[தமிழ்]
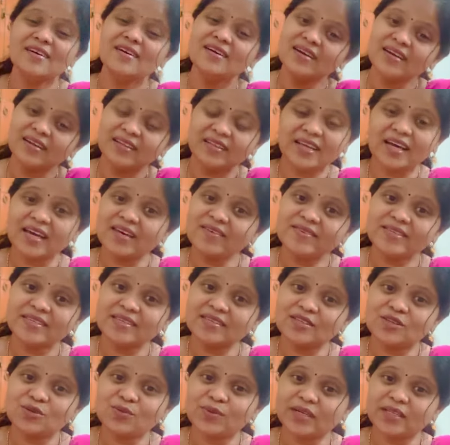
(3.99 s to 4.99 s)
தயவு செஞ்சு
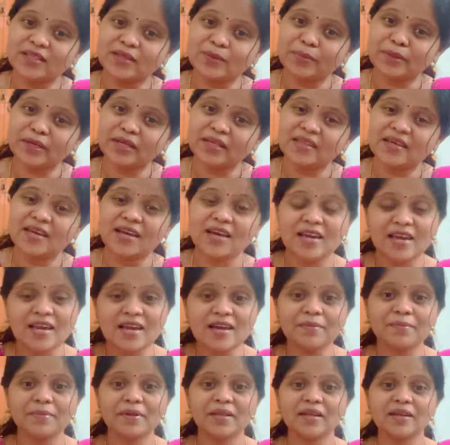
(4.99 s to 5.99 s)
வருத்தப்படாதீங்க ஏன்
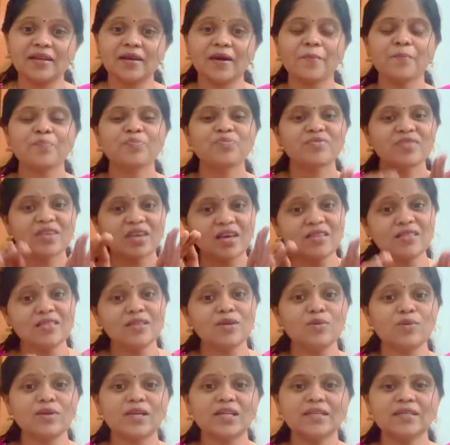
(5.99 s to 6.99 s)
அப்படின்னா இந்த
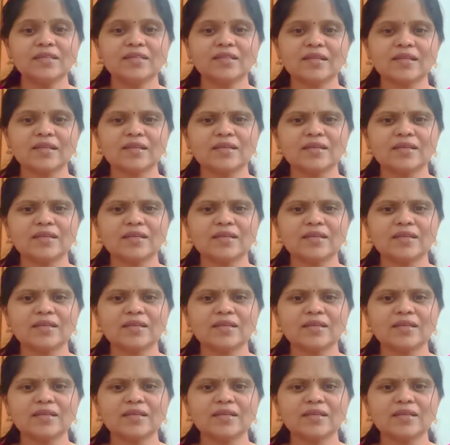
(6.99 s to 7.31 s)
உலகத்தில்